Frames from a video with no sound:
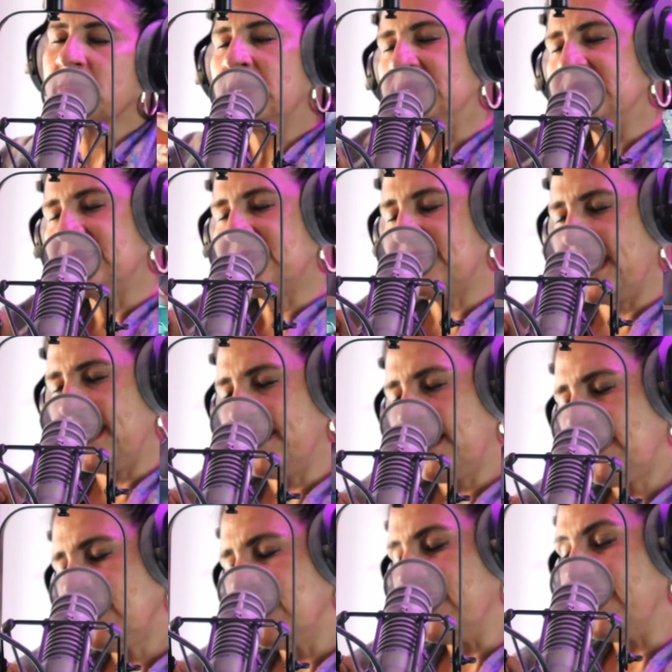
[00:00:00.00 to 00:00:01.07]

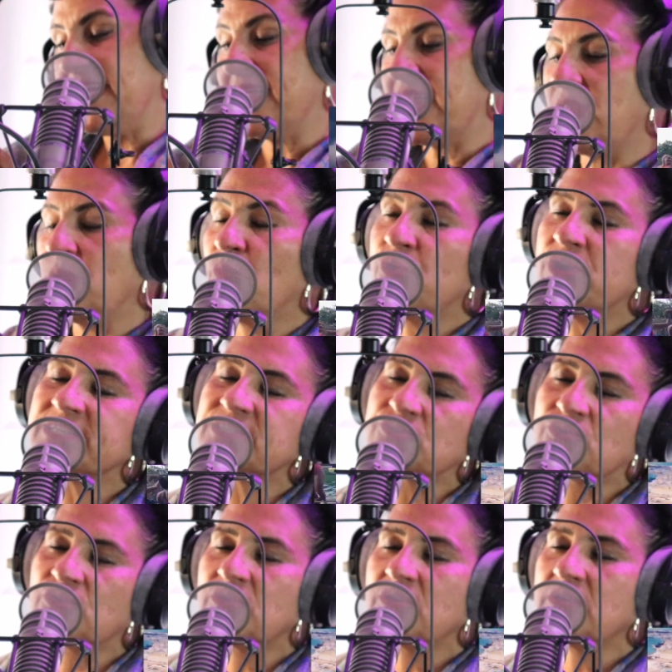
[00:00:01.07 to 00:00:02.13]
cena y el
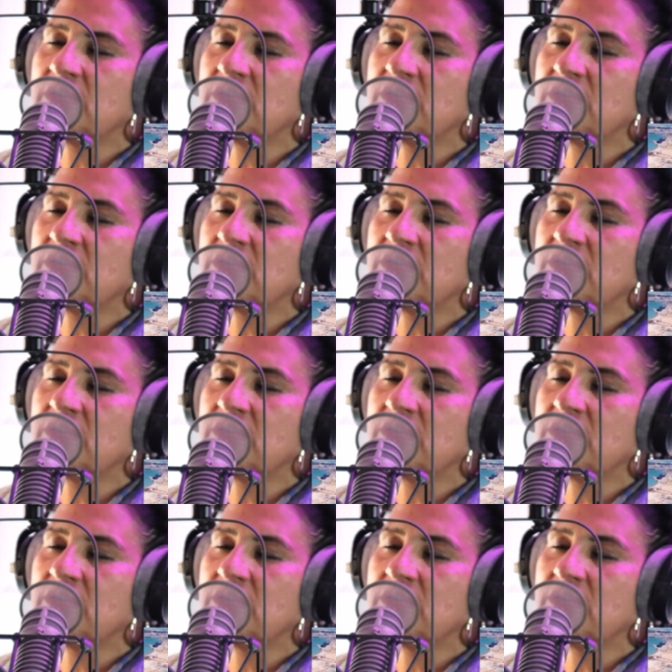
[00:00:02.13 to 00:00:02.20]
almuerzo.